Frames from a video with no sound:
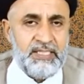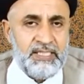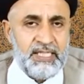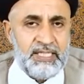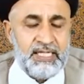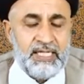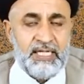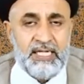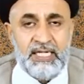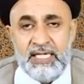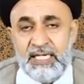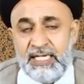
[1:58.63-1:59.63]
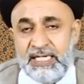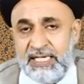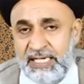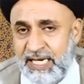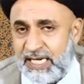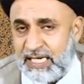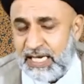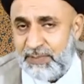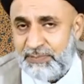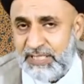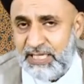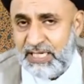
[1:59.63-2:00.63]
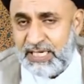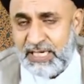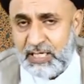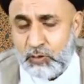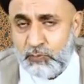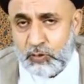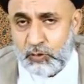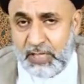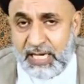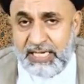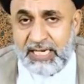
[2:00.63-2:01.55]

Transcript: की गई है नेक काम किया गया तो वो तो